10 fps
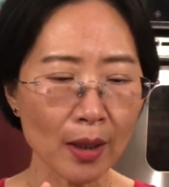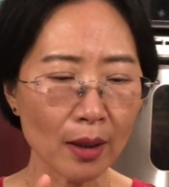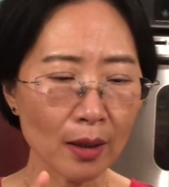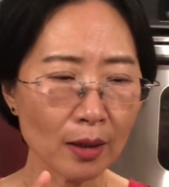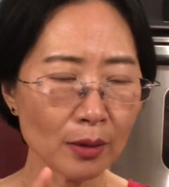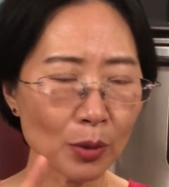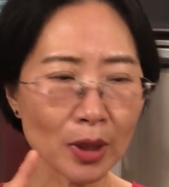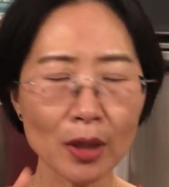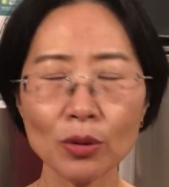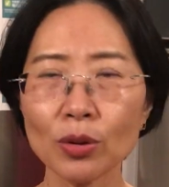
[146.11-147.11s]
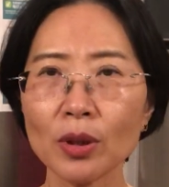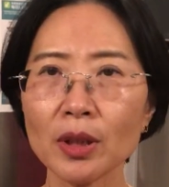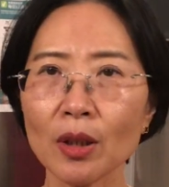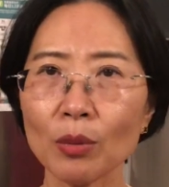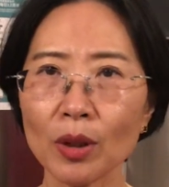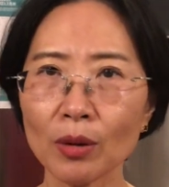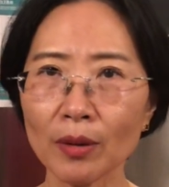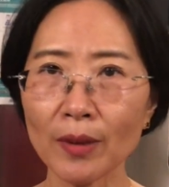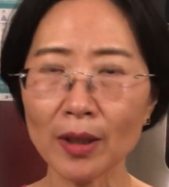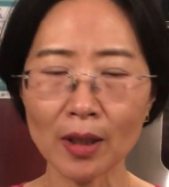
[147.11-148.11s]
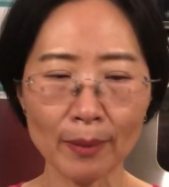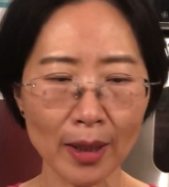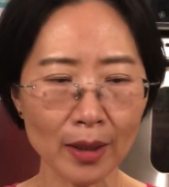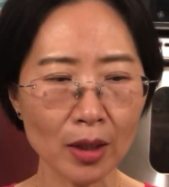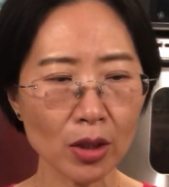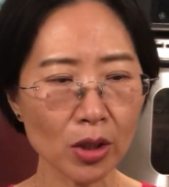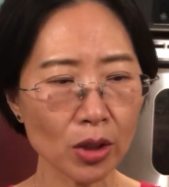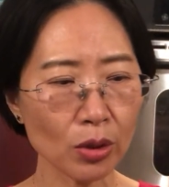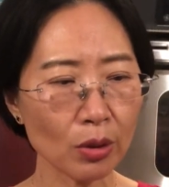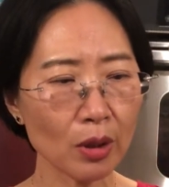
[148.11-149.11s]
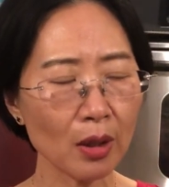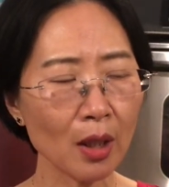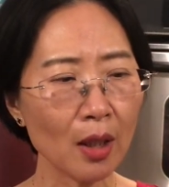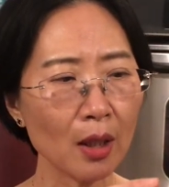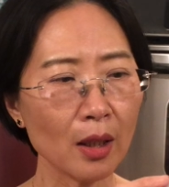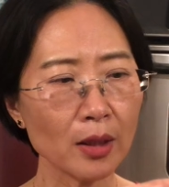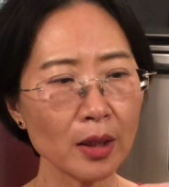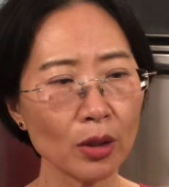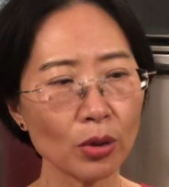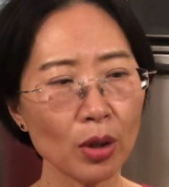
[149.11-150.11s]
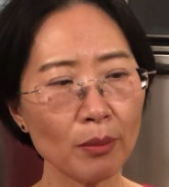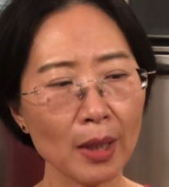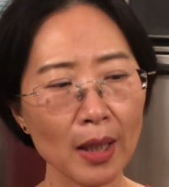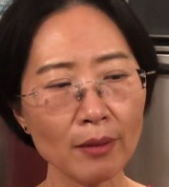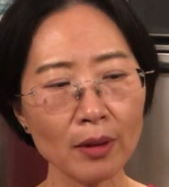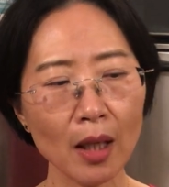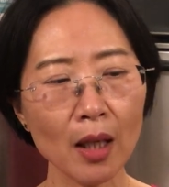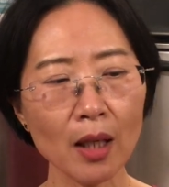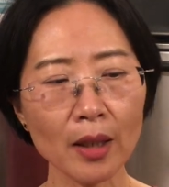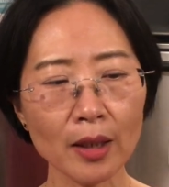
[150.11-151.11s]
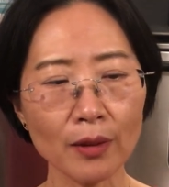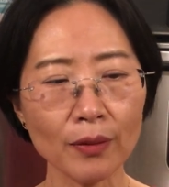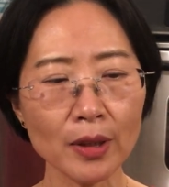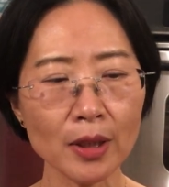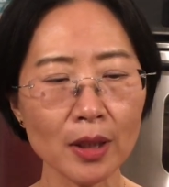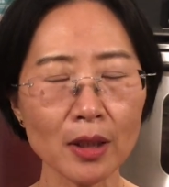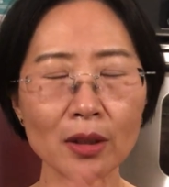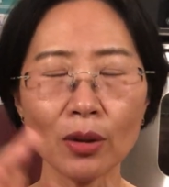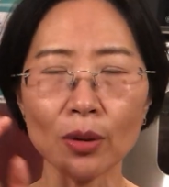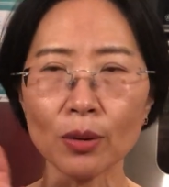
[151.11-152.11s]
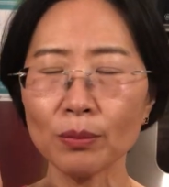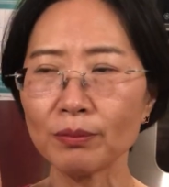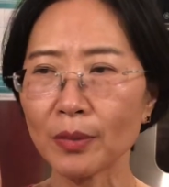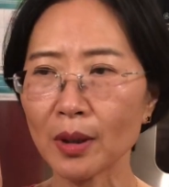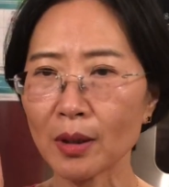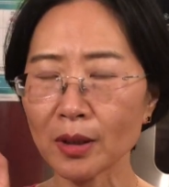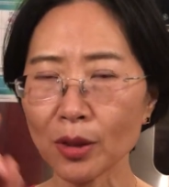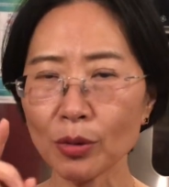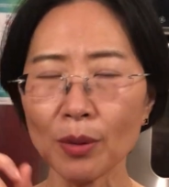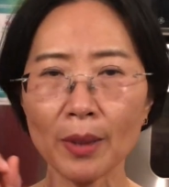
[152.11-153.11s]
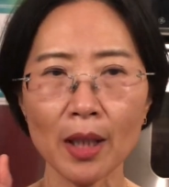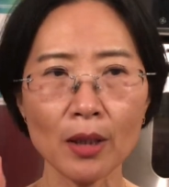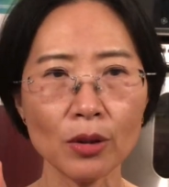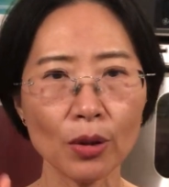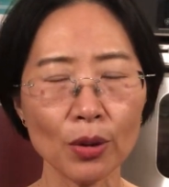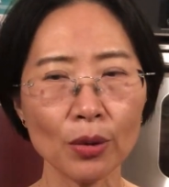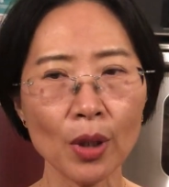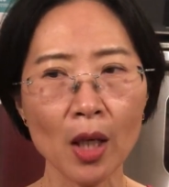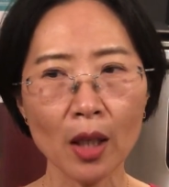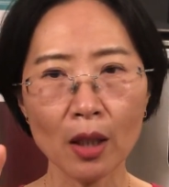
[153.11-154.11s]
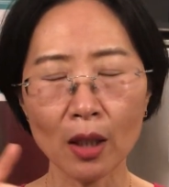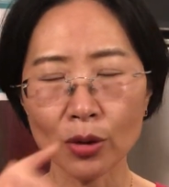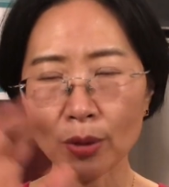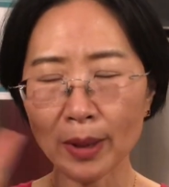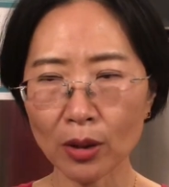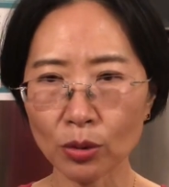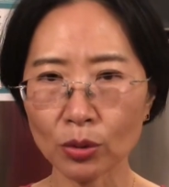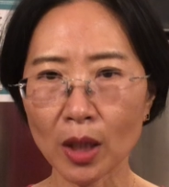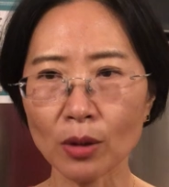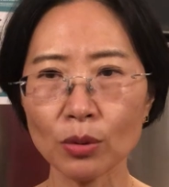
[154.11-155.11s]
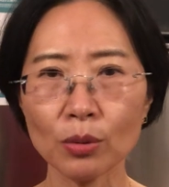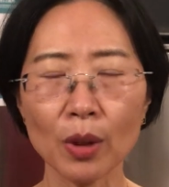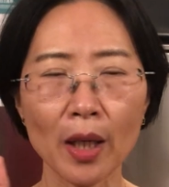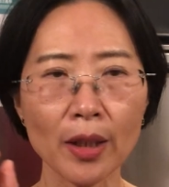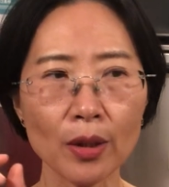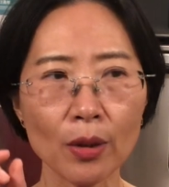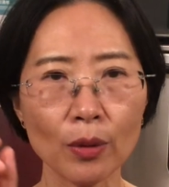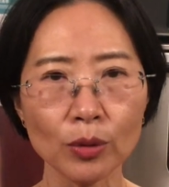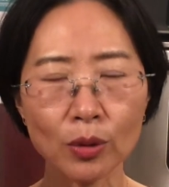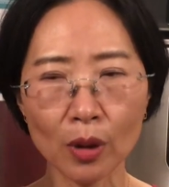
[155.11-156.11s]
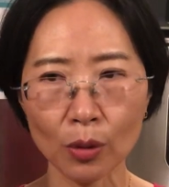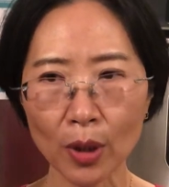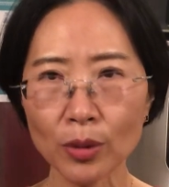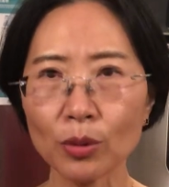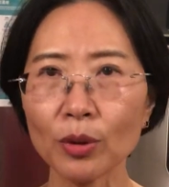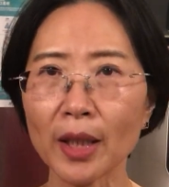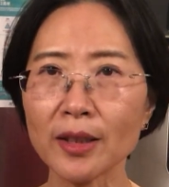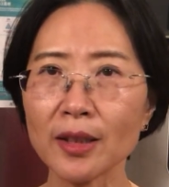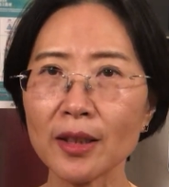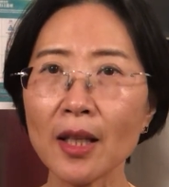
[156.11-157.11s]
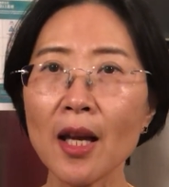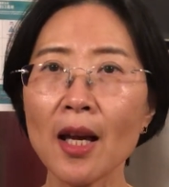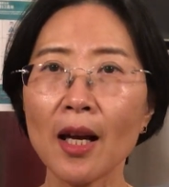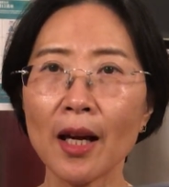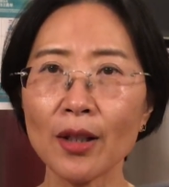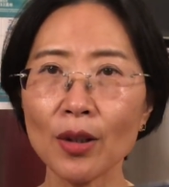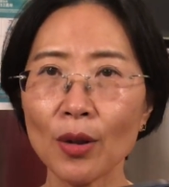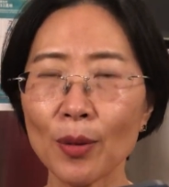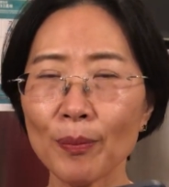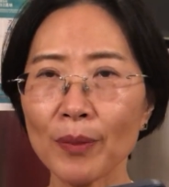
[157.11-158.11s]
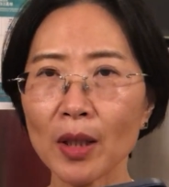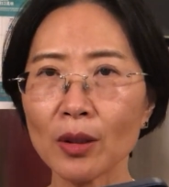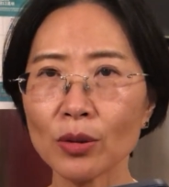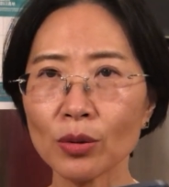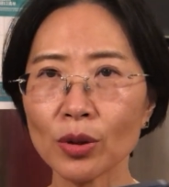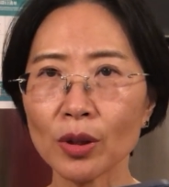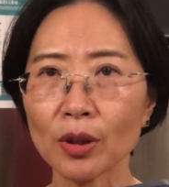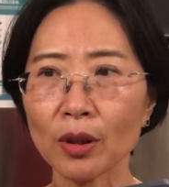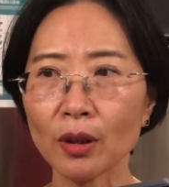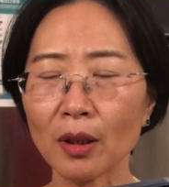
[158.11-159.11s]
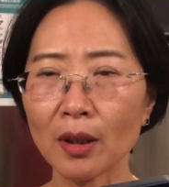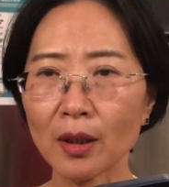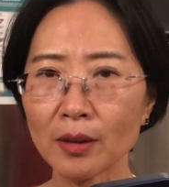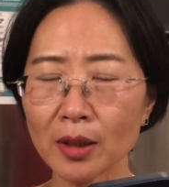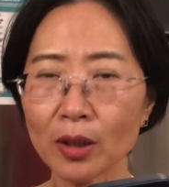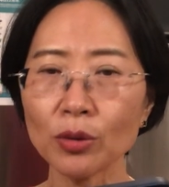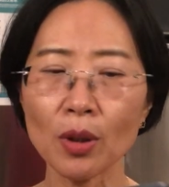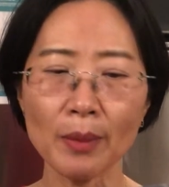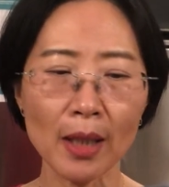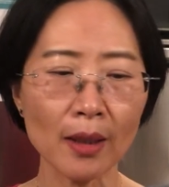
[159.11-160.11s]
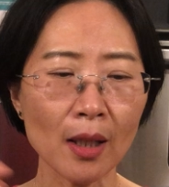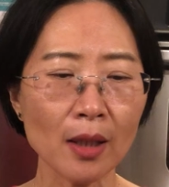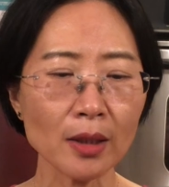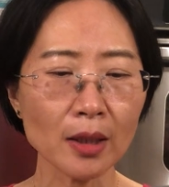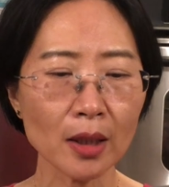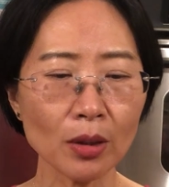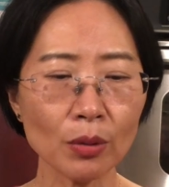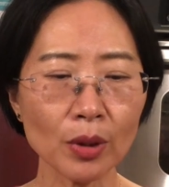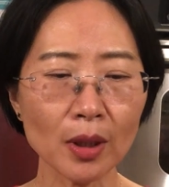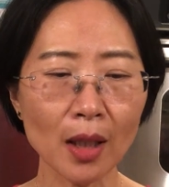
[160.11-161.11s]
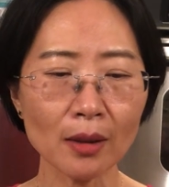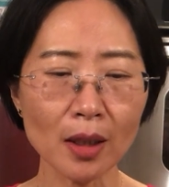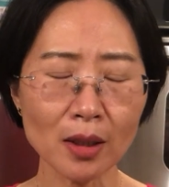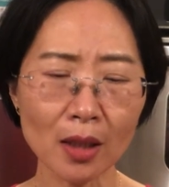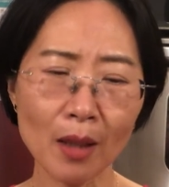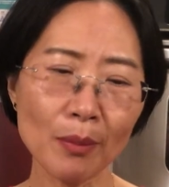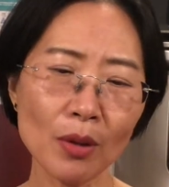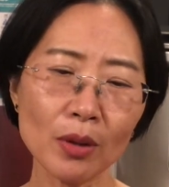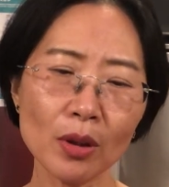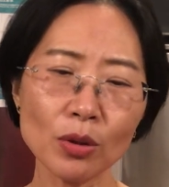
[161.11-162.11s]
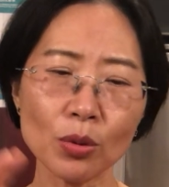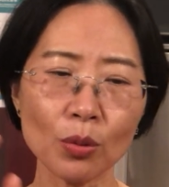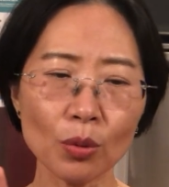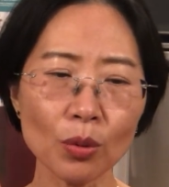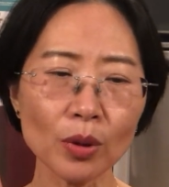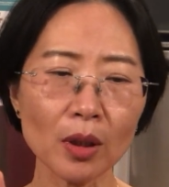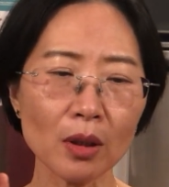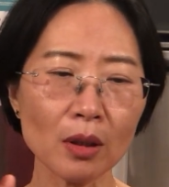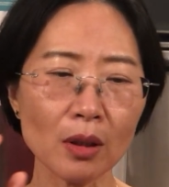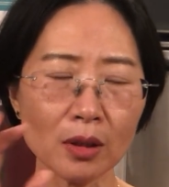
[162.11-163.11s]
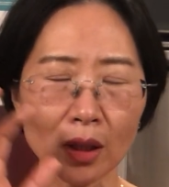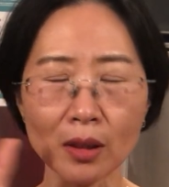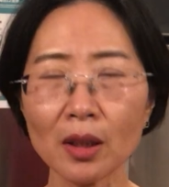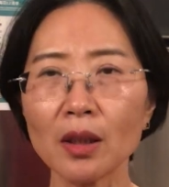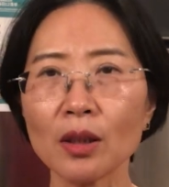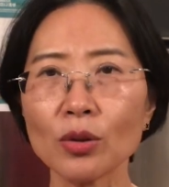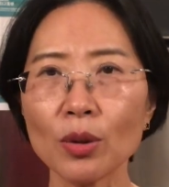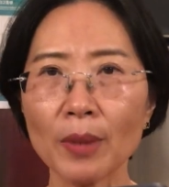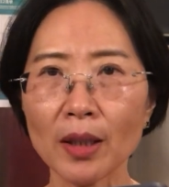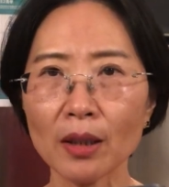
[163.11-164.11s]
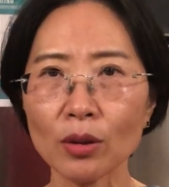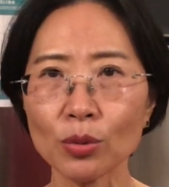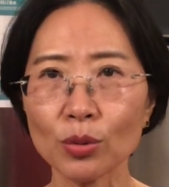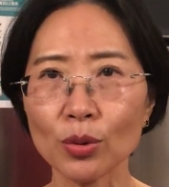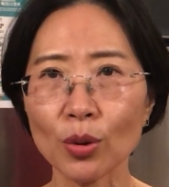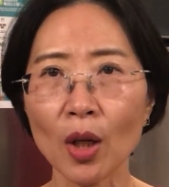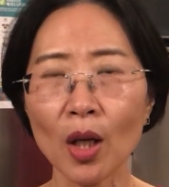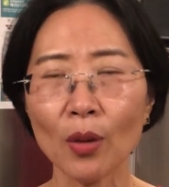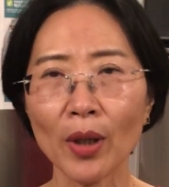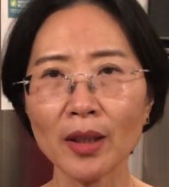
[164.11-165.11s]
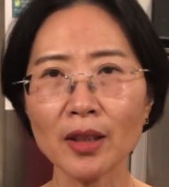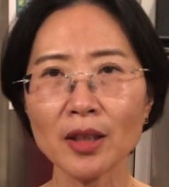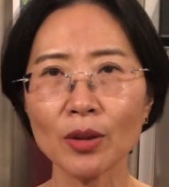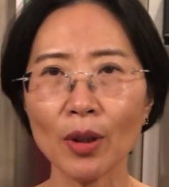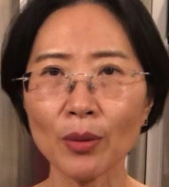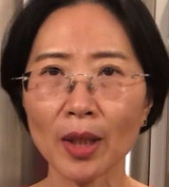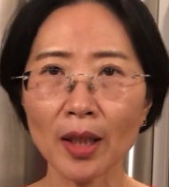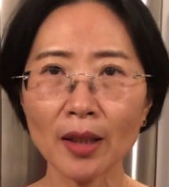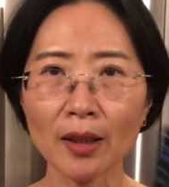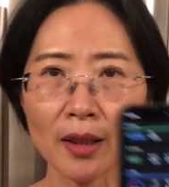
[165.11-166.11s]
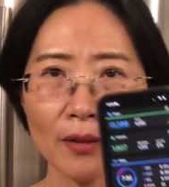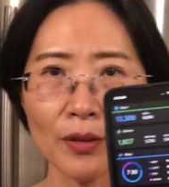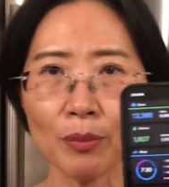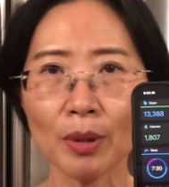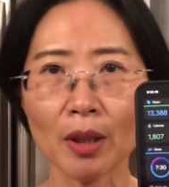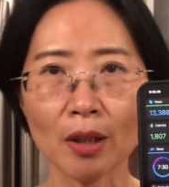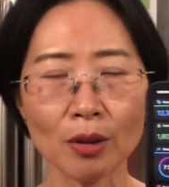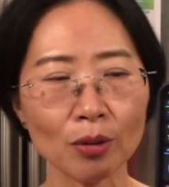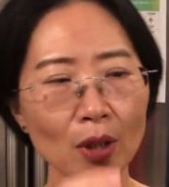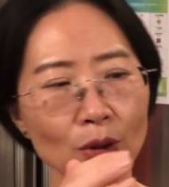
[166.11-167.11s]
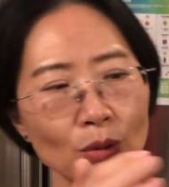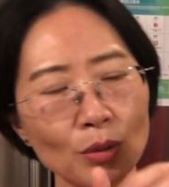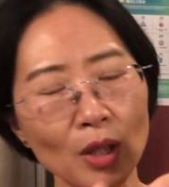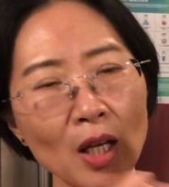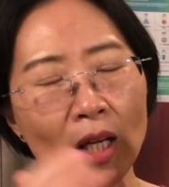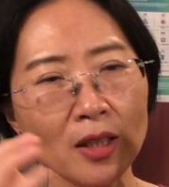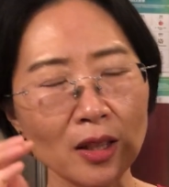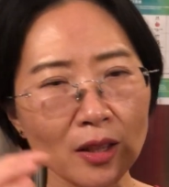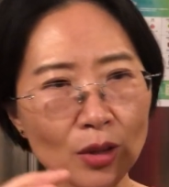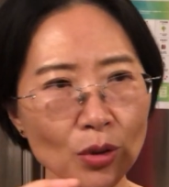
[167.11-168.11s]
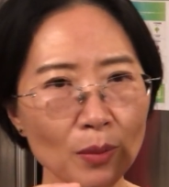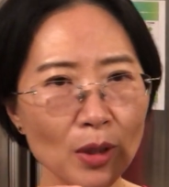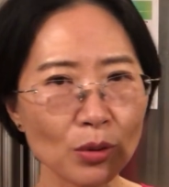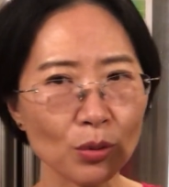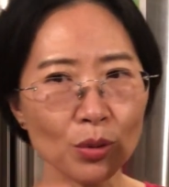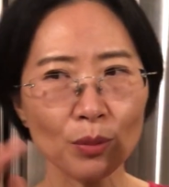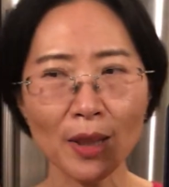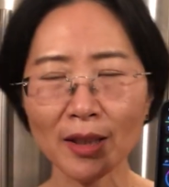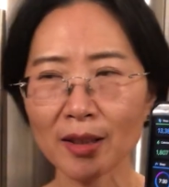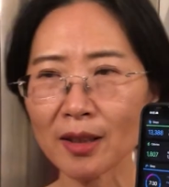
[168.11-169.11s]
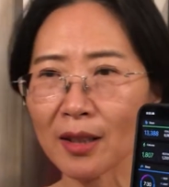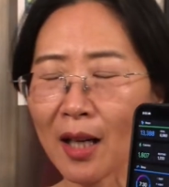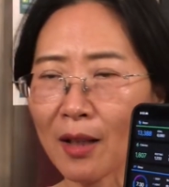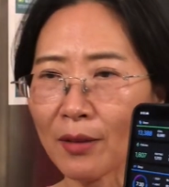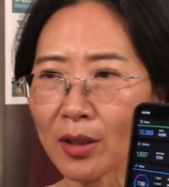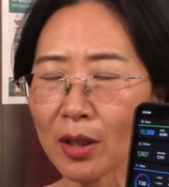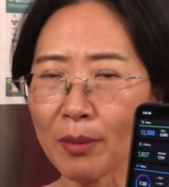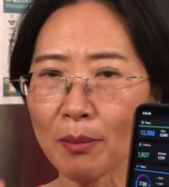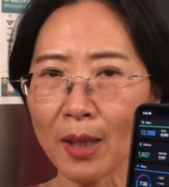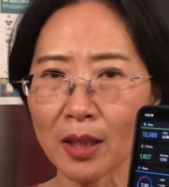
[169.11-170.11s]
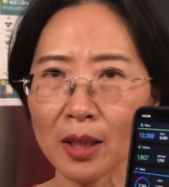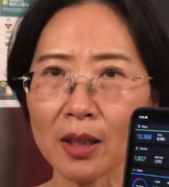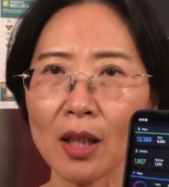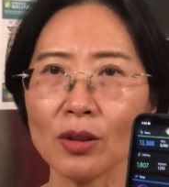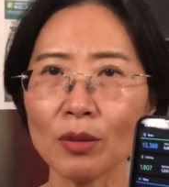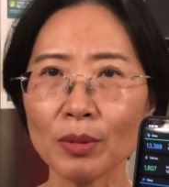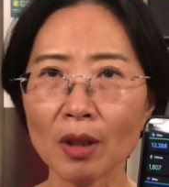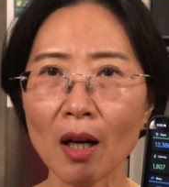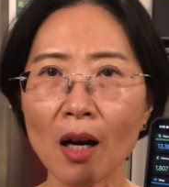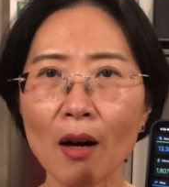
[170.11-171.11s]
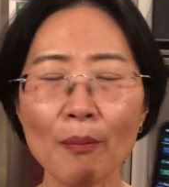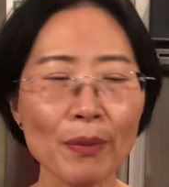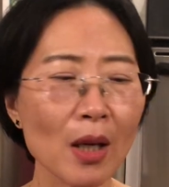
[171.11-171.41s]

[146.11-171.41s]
呃，我现在就说几个我有的问题吧，一个是说呃这个睡眠它给你分期有呃深睡眠有呃睡眠的总长度，还有呃快速动眼期，还有呃就是呃轻睡眠，这些都一样，但但是它没有一个总共的一个整体的睡眠的一个数据，我还挺喜欢原来的那个 Fitbit，它就告诉你整体睡眠数据八十四啊，反正一般八十以上就比较好。